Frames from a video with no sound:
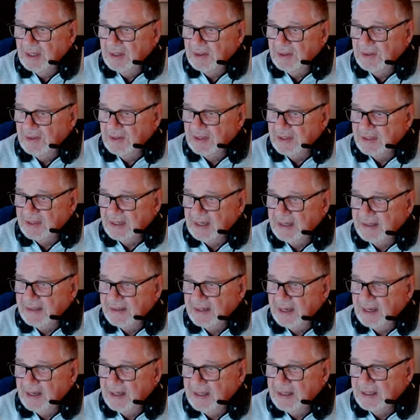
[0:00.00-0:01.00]
Ihr seht
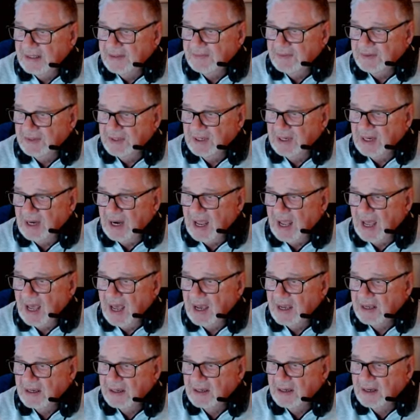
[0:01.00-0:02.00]
ja hier zwischen
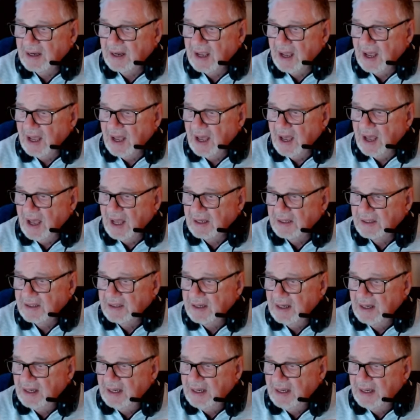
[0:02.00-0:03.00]
8 Grad
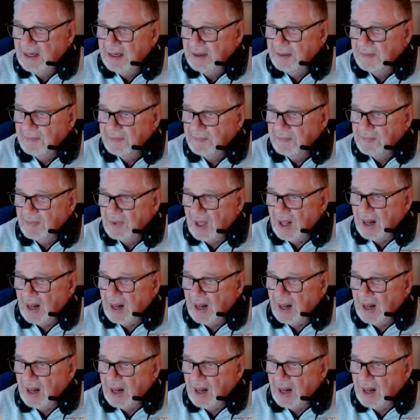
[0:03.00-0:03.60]
liegen